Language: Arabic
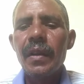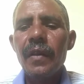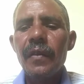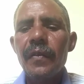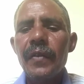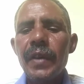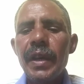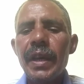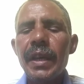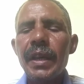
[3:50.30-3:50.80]

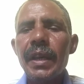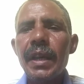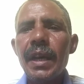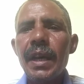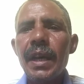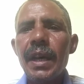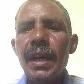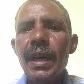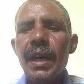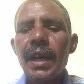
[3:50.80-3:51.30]

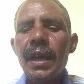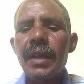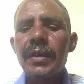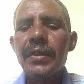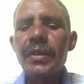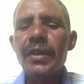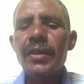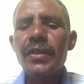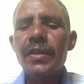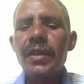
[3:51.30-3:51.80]
فهي
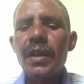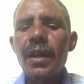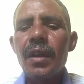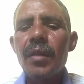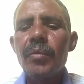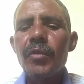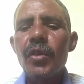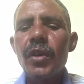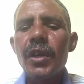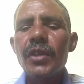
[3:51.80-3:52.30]
الجسر
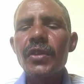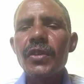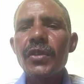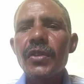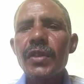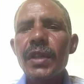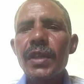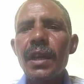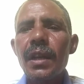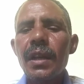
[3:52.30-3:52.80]

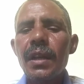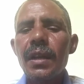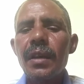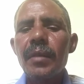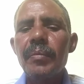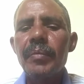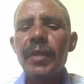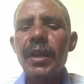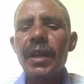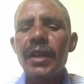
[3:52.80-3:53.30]
الموصل
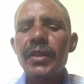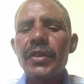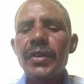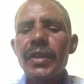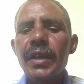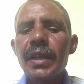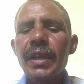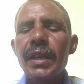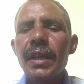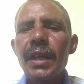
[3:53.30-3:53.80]
من
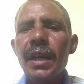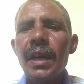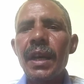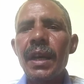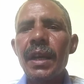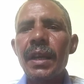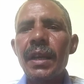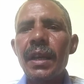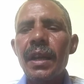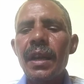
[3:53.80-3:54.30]

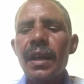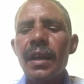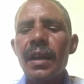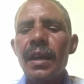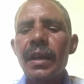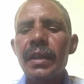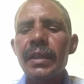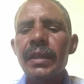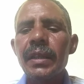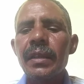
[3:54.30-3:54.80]
الشريعة إلى
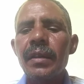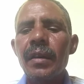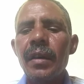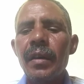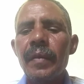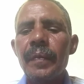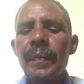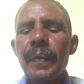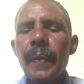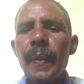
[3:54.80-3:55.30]

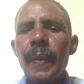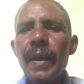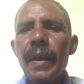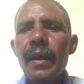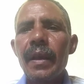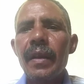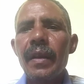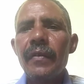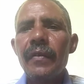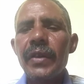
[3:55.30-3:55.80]
الحقيقة
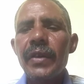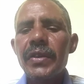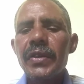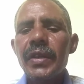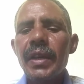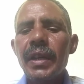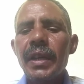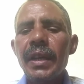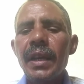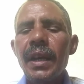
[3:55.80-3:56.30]

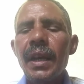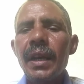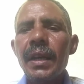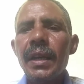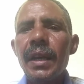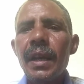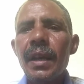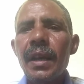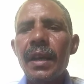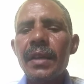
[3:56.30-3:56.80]
فالشريعة
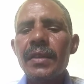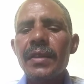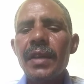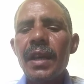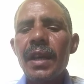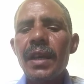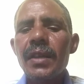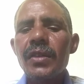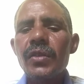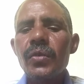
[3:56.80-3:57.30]
هي
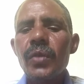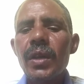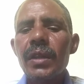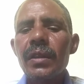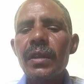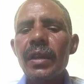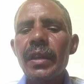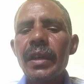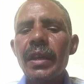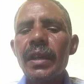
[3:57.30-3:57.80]
الأساس
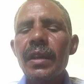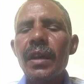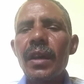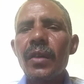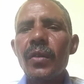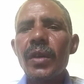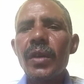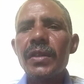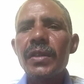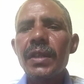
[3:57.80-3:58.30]
والطريقة
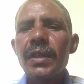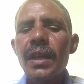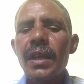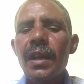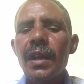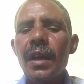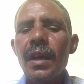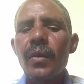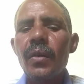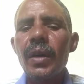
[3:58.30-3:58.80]

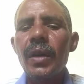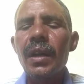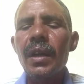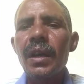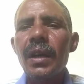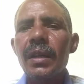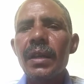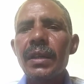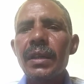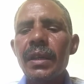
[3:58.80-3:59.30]
الوسيلة
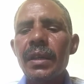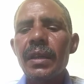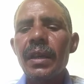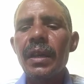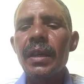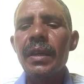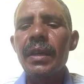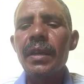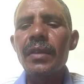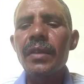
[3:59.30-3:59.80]
والحقيقة هي